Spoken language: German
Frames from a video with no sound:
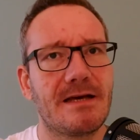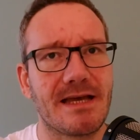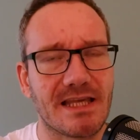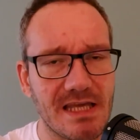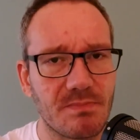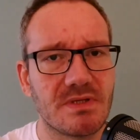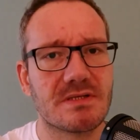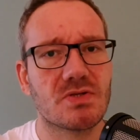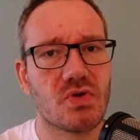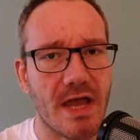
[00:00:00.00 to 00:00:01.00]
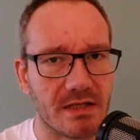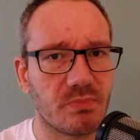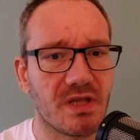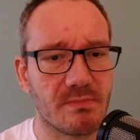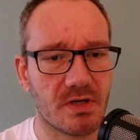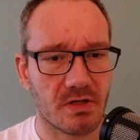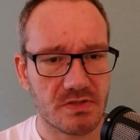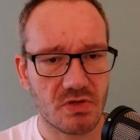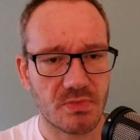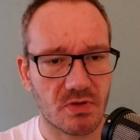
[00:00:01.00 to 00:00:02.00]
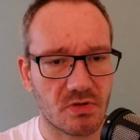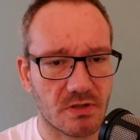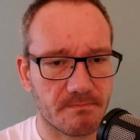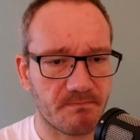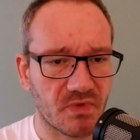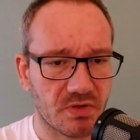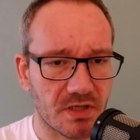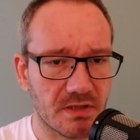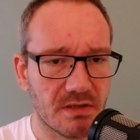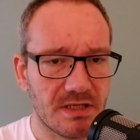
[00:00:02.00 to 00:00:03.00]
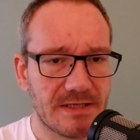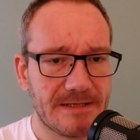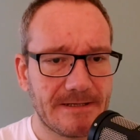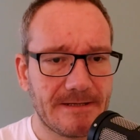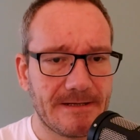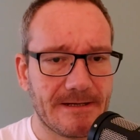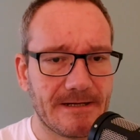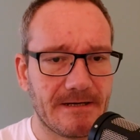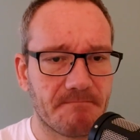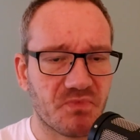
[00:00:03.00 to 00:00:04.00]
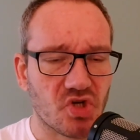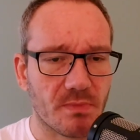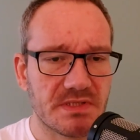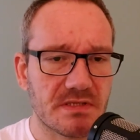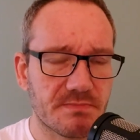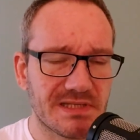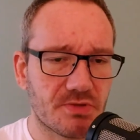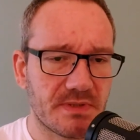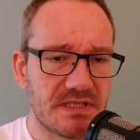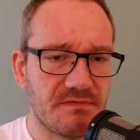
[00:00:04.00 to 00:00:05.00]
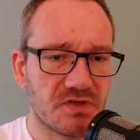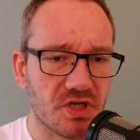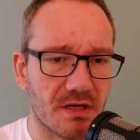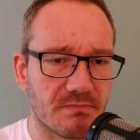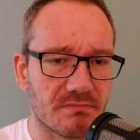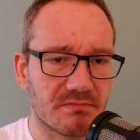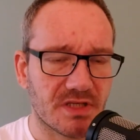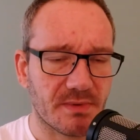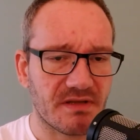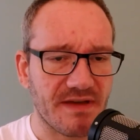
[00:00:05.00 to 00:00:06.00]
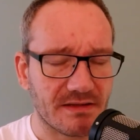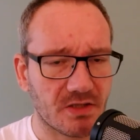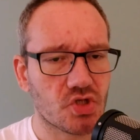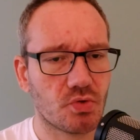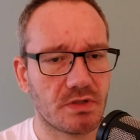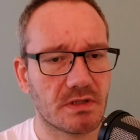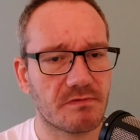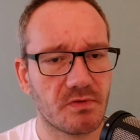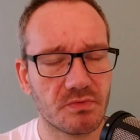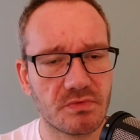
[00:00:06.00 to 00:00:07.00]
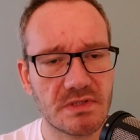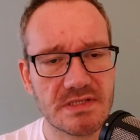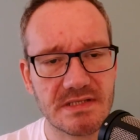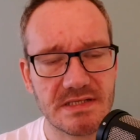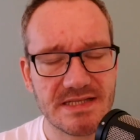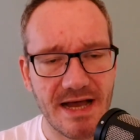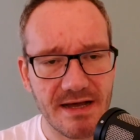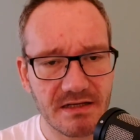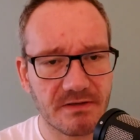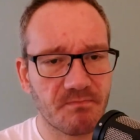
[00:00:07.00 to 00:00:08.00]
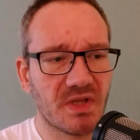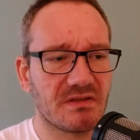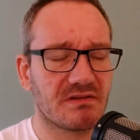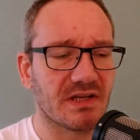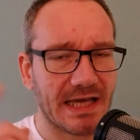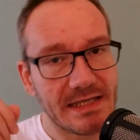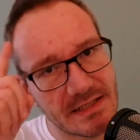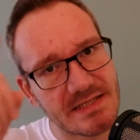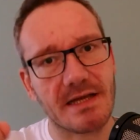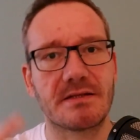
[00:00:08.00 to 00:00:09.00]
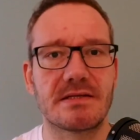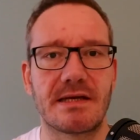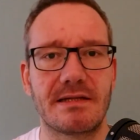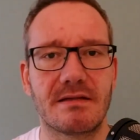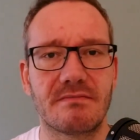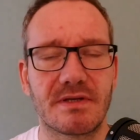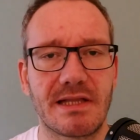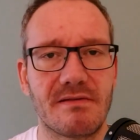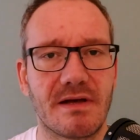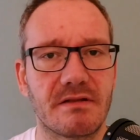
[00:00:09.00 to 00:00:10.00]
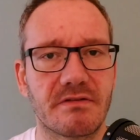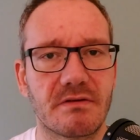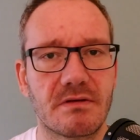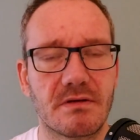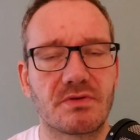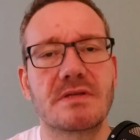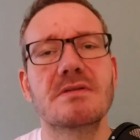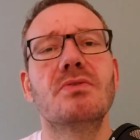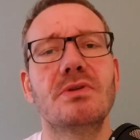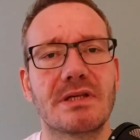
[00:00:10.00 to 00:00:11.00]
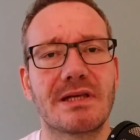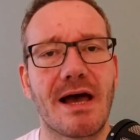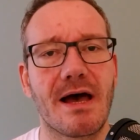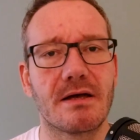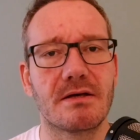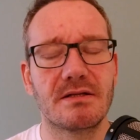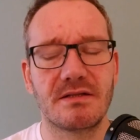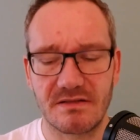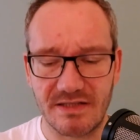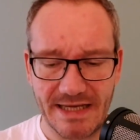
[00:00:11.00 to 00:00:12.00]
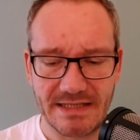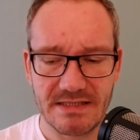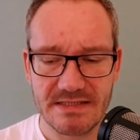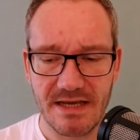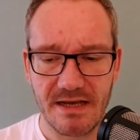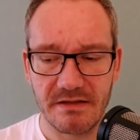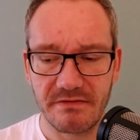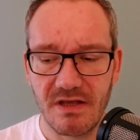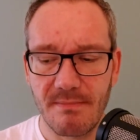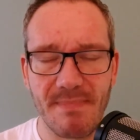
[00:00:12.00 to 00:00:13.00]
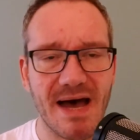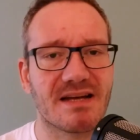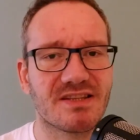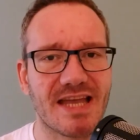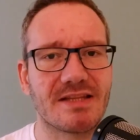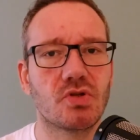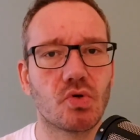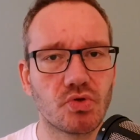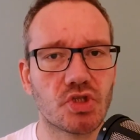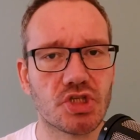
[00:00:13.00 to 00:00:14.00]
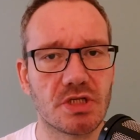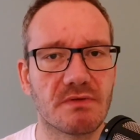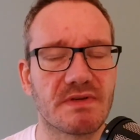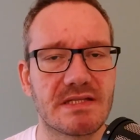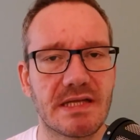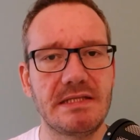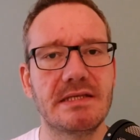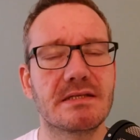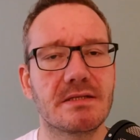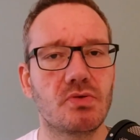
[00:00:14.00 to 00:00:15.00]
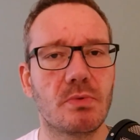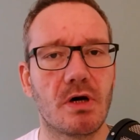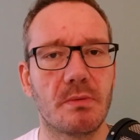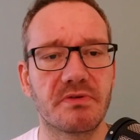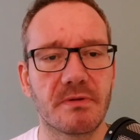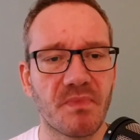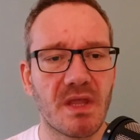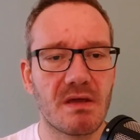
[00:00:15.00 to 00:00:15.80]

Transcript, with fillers: Ergebnisse zu einem Thema rauskommen können. Okay? Ähm, schauen wir uns das ein bisschen spezifisch an. Ich habe eine weitere Studie gefunden, die, die sagt, die Trainingsart ist rele relevant. Und das ist natürlich klar. Die Trainingsart macht einen Unterschied. Was trainiere ich denn überhaupt?